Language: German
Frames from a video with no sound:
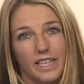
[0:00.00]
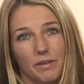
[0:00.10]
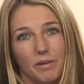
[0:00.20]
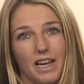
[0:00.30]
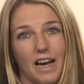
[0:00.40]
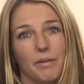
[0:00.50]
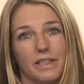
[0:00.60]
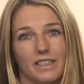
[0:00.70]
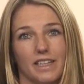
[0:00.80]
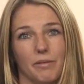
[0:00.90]
legt mein
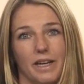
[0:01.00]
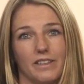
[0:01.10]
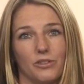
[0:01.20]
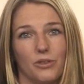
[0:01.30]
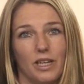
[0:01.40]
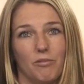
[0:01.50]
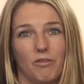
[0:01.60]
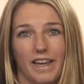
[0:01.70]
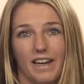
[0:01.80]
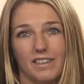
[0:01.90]
Arbeitgeber Escolab
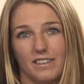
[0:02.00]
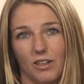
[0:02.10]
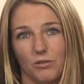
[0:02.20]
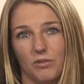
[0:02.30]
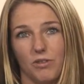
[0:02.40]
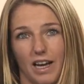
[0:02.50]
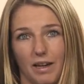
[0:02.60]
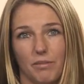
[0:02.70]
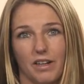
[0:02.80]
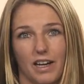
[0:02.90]
Wert auf die
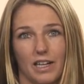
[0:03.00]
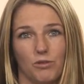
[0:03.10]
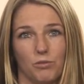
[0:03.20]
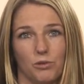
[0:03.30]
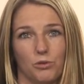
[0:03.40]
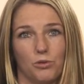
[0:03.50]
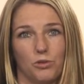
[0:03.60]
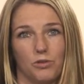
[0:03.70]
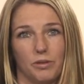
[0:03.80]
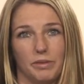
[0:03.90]
Vereinbarkeit von Beruf
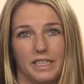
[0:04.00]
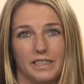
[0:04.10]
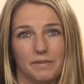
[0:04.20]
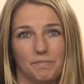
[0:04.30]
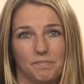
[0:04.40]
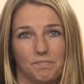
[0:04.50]
und Familie.